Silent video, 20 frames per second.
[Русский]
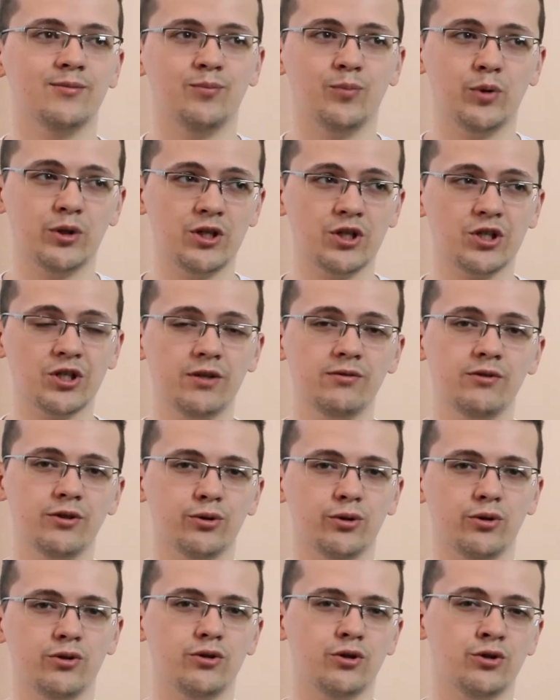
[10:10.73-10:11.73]
подешевле,
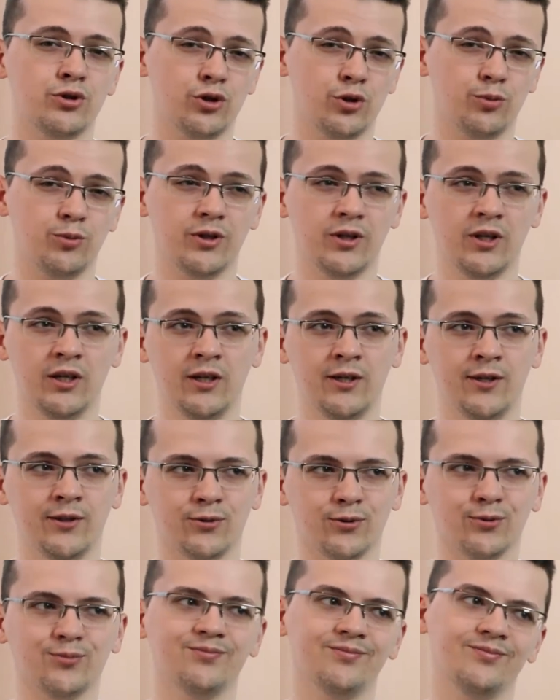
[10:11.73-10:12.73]
то есть еще бы
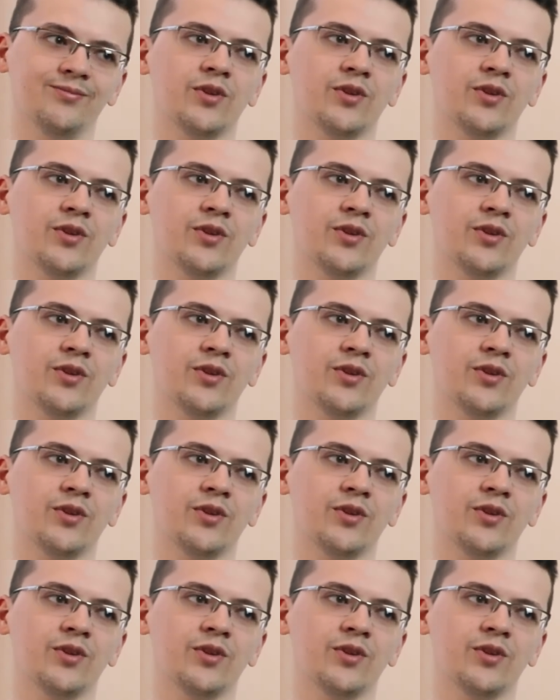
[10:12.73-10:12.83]
ну,